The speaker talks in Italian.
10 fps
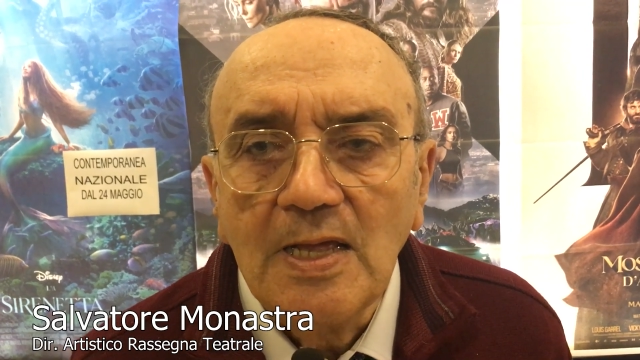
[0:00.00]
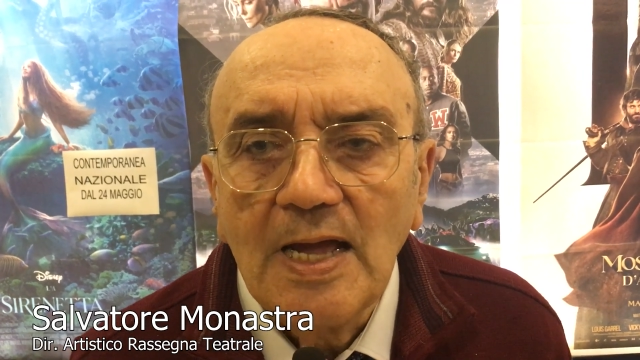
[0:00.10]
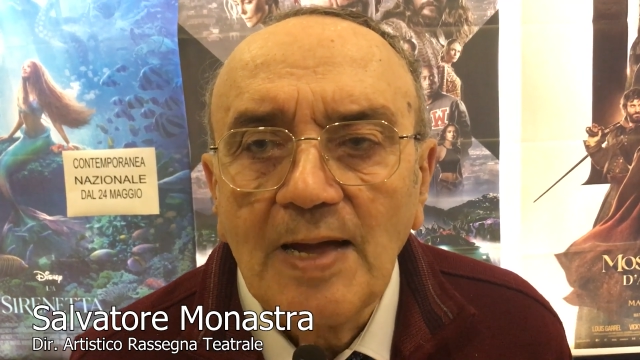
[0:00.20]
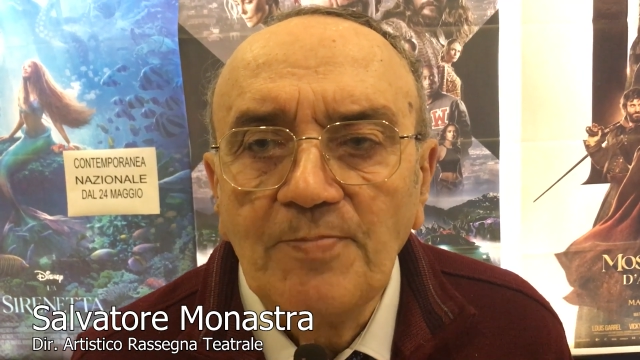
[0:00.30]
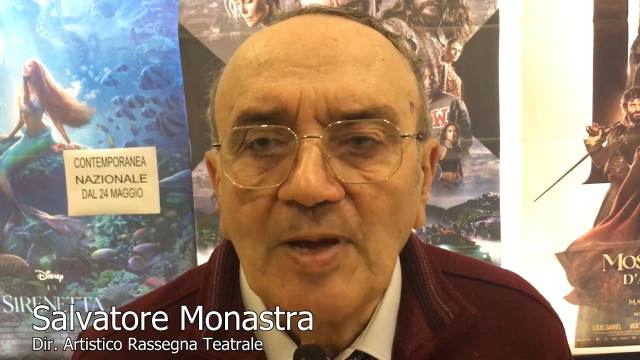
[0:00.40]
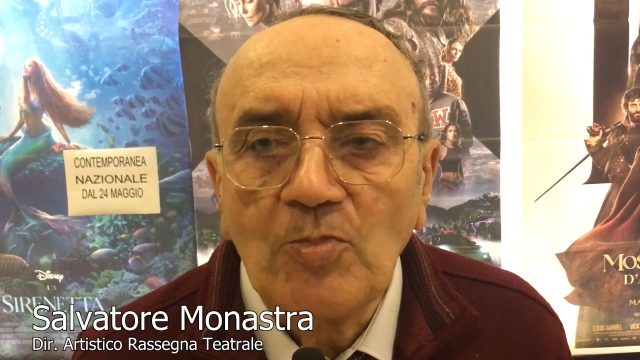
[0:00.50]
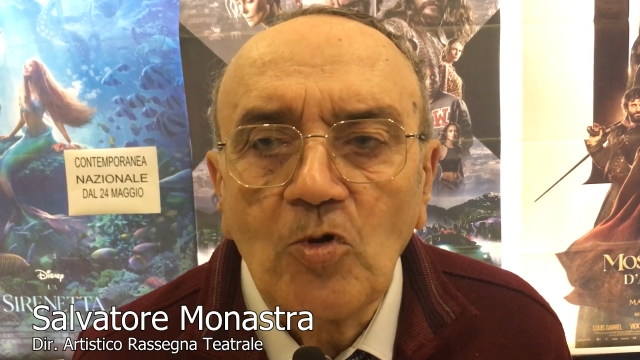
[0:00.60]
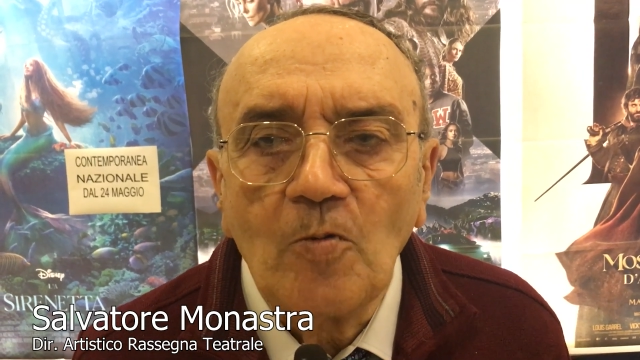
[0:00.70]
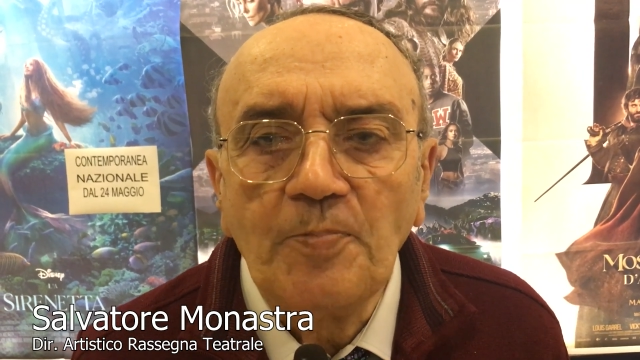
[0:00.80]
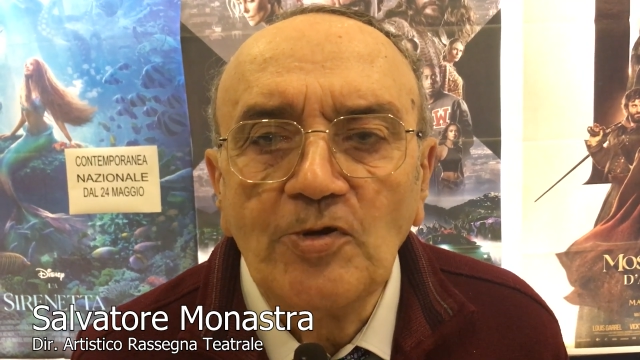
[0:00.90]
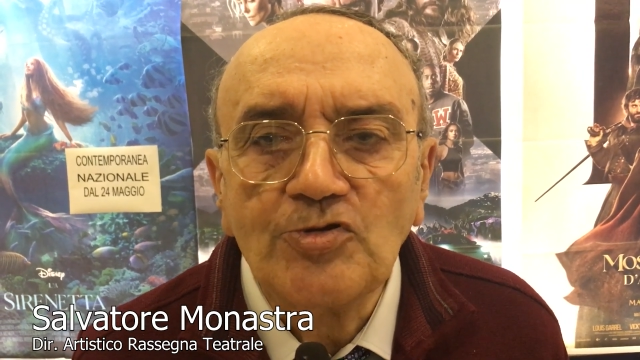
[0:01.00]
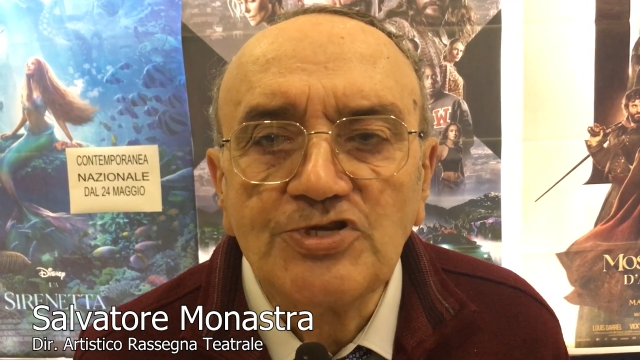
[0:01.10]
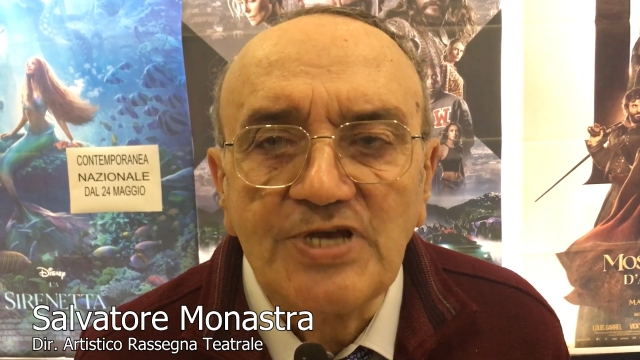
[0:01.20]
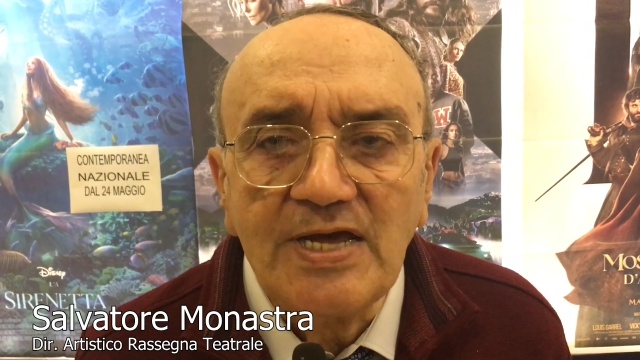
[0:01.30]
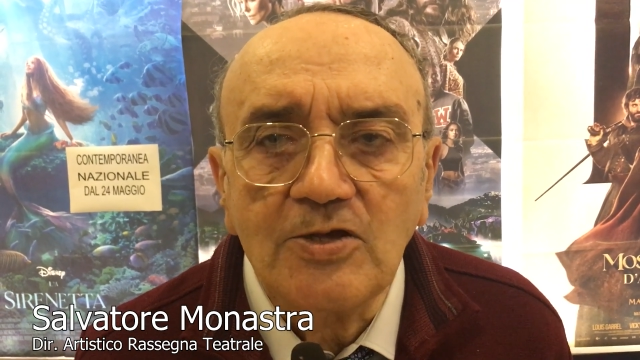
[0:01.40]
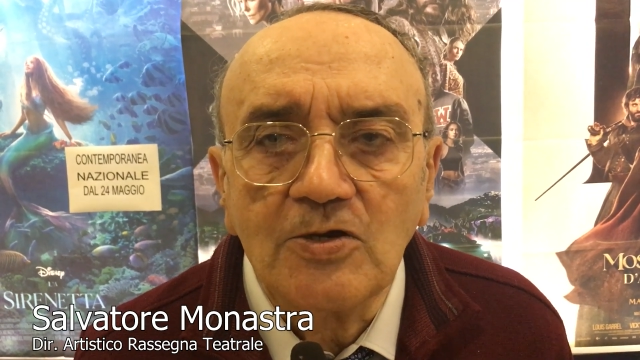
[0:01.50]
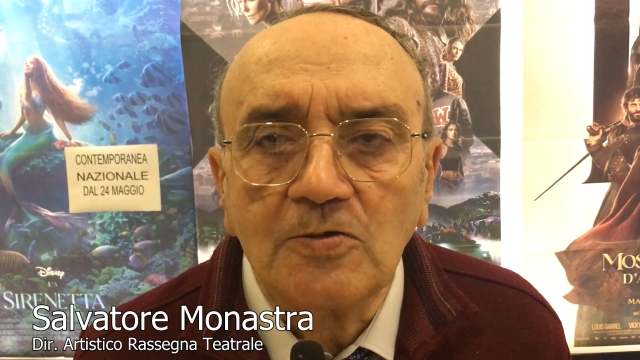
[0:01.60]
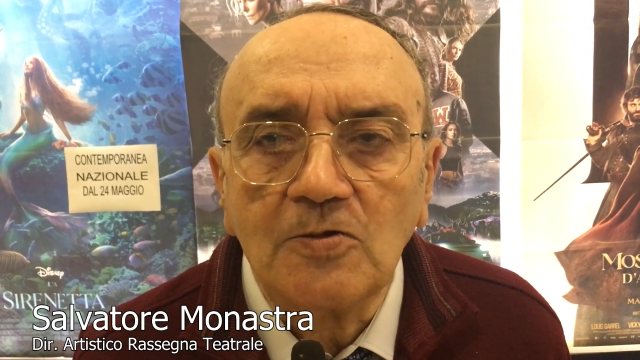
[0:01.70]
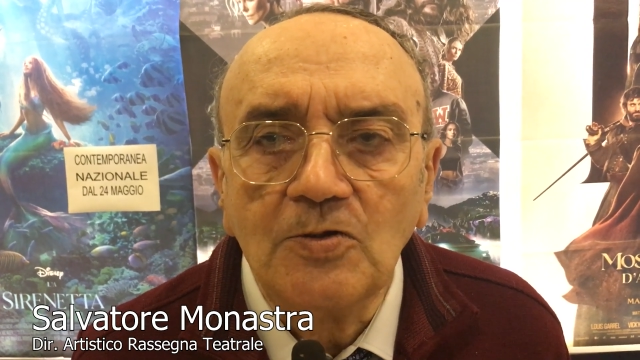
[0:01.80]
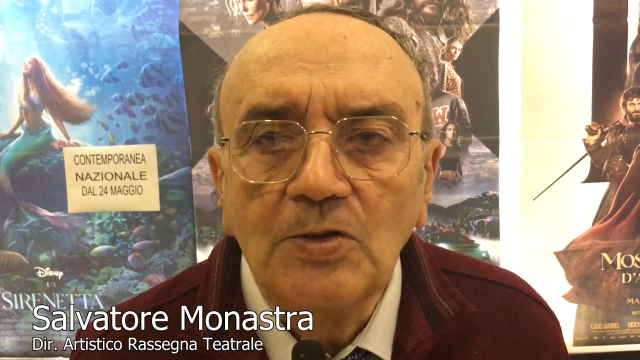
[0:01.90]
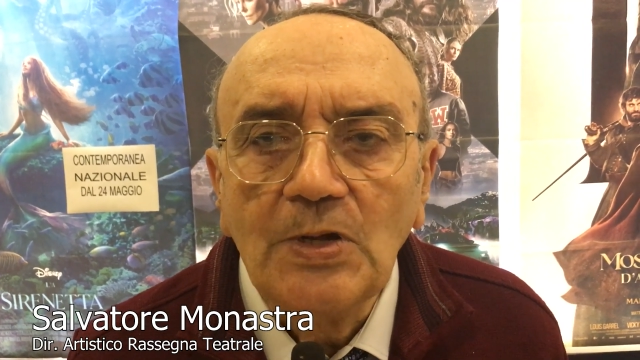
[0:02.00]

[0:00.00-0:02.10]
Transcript: abbiamo Pino Insegno,